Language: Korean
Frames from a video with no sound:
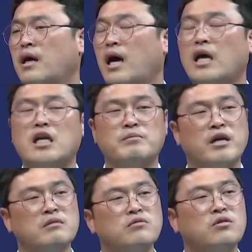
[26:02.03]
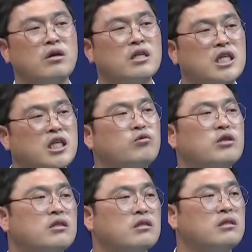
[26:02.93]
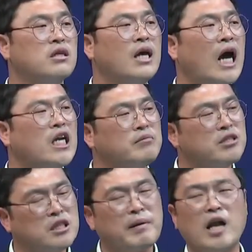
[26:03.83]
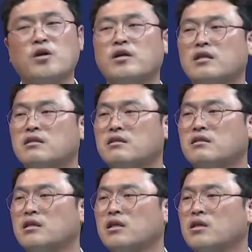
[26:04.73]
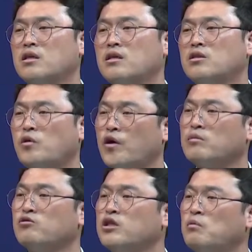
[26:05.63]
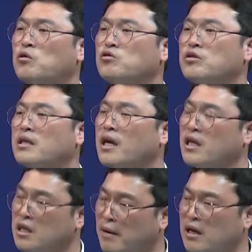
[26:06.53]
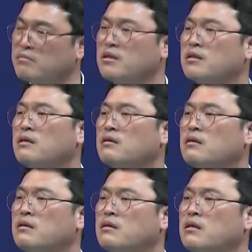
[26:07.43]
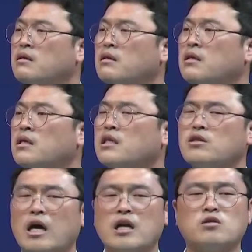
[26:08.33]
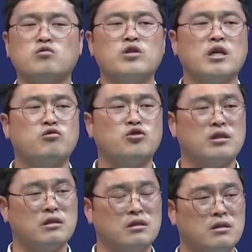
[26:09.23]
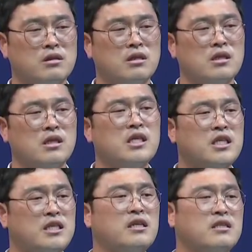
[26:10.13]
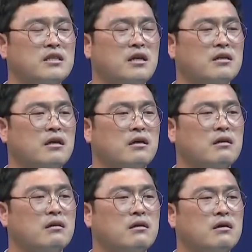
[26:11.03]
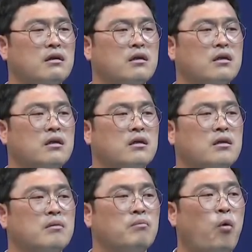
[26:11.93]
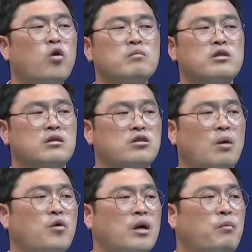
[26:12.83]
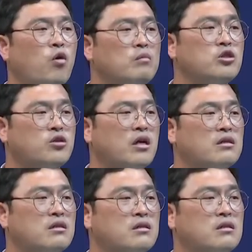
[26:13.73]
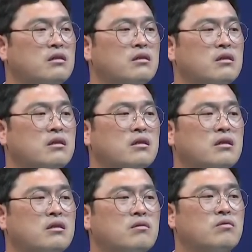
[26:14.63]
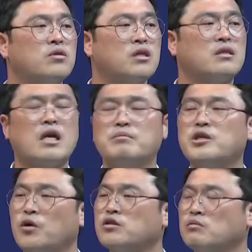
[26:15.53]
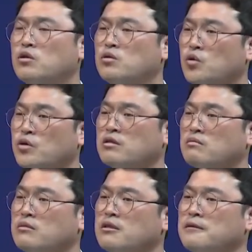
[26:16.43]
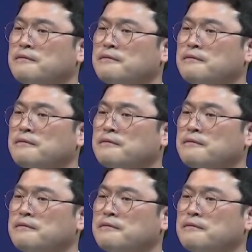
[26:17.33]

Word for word: 하나님의 음성에 귀 기울이는 하나님 뜻을 발견하는 저와 여러분 우리 모두가 되기를 바랍니다. 그래서 하나님께서 우리에게 주신 이 귀한 시간에 복음을 선명한 복음을 전하는 우리들의 삶이 되었으면 좋겠습니다.